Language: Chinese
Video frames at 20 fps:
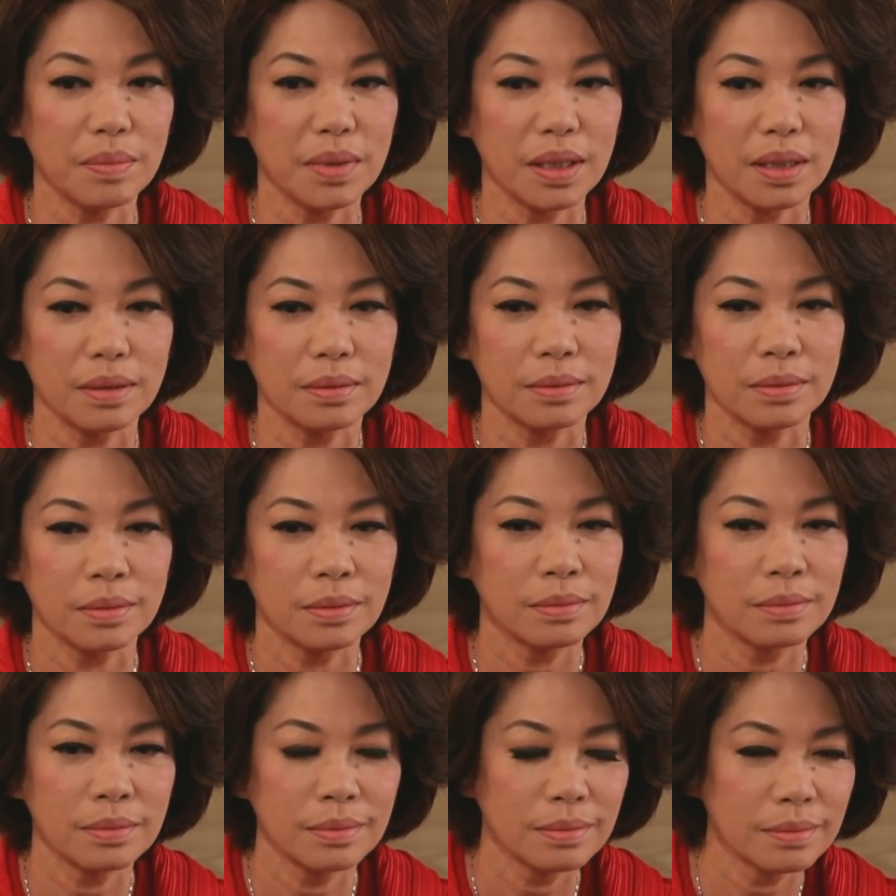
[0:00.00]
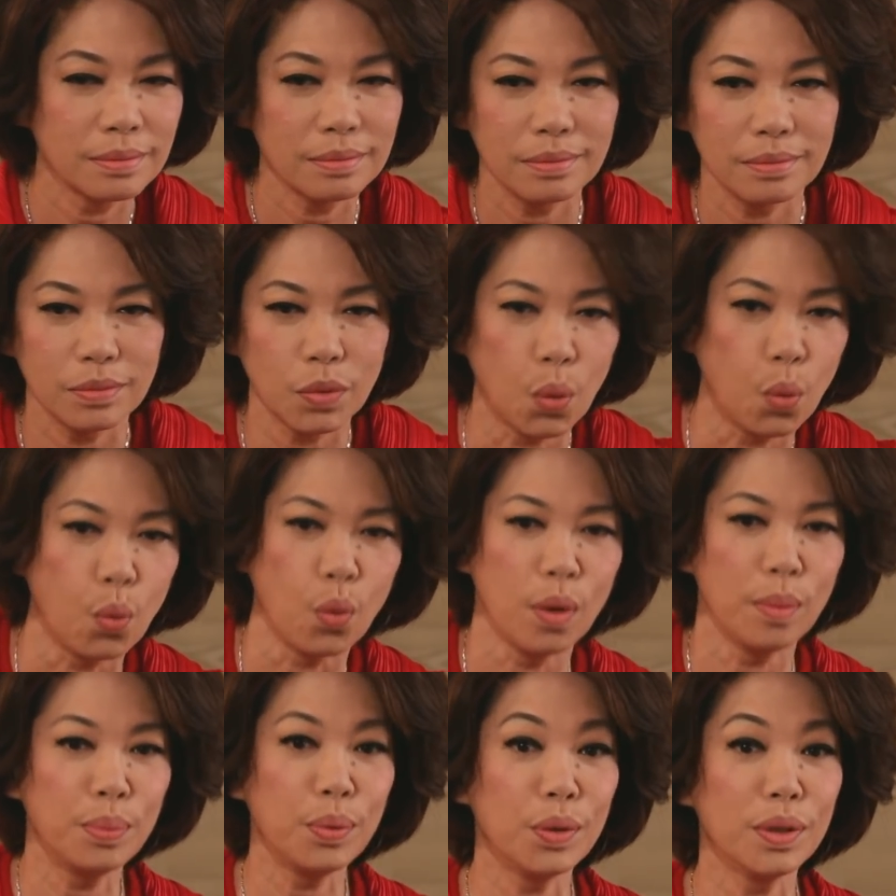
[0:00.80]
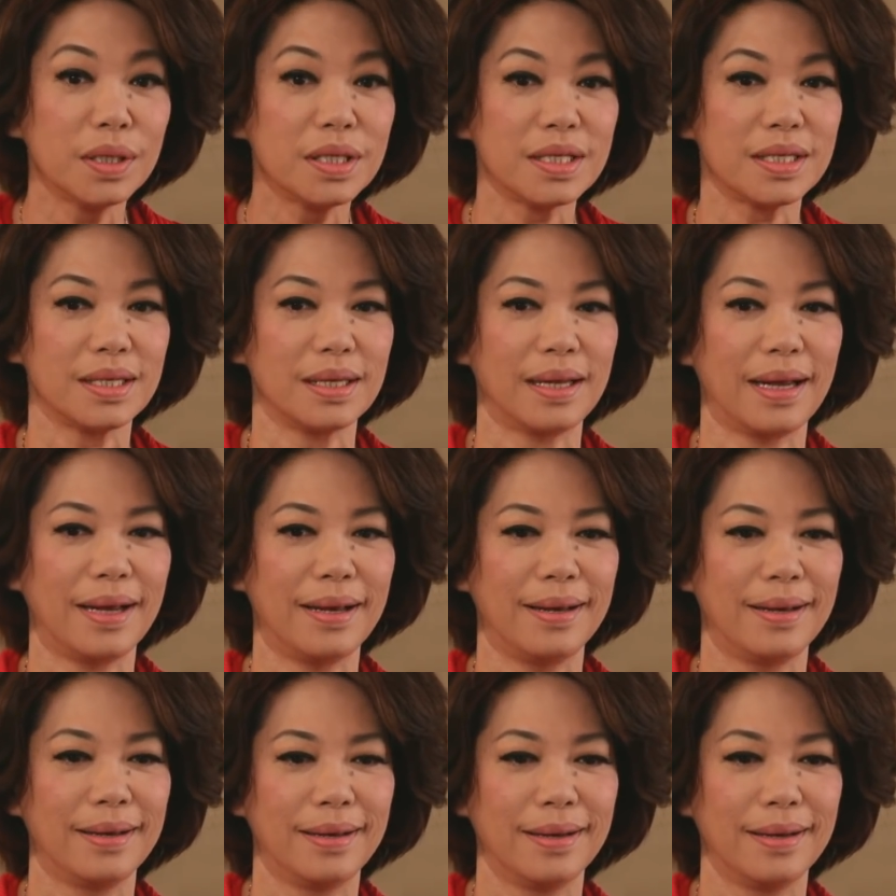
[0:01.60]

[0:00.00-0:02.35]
面活泼起来